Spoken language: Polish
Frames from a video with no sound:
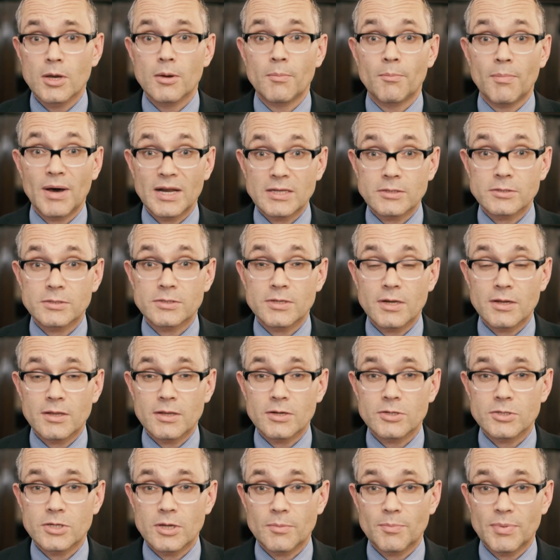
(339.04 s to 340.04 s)
Bardzo
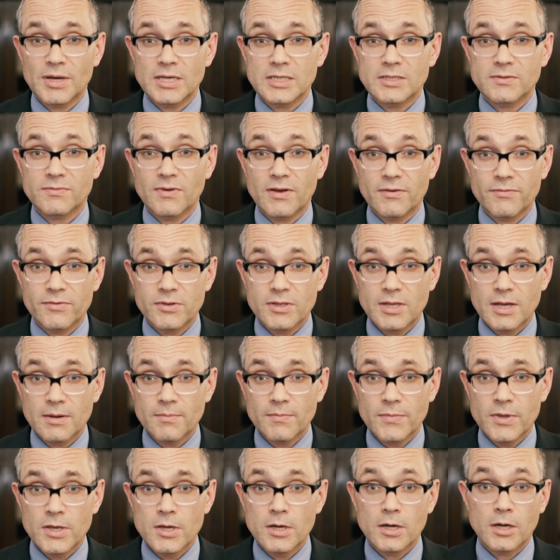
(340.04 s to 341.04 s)
serdecznie Państwa
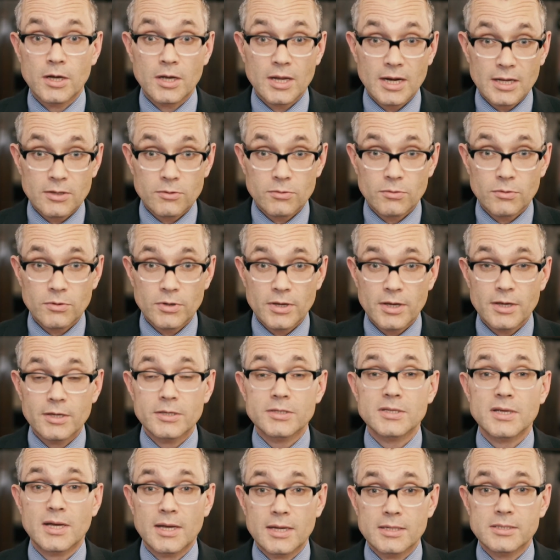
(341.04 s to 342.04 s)
witam, gratuluję i
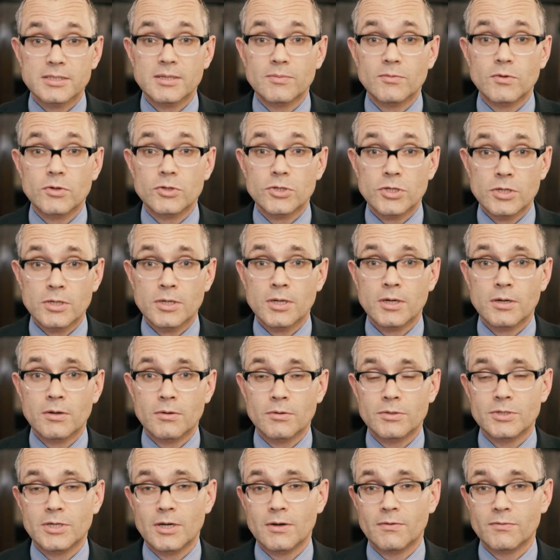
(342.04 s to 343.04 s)
zachęcam do czynnego
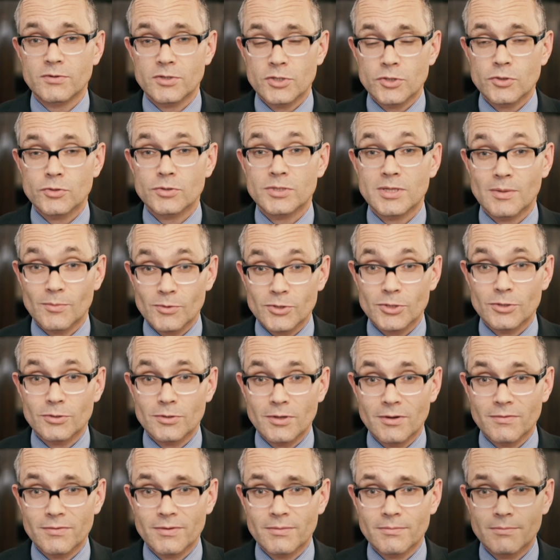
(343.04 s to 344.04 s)
udziału w życiu
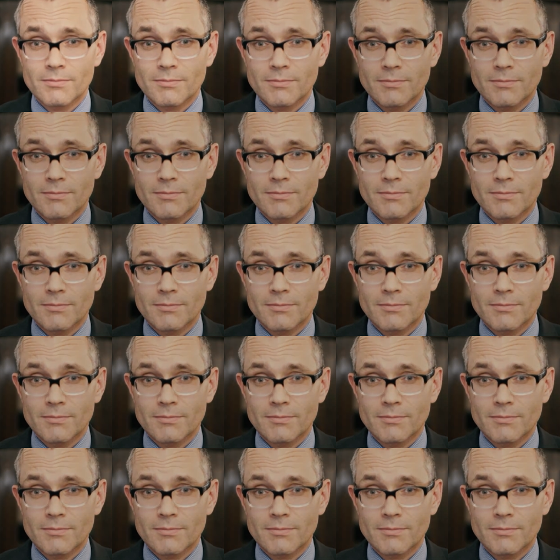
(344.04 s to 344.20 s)
samorządowym.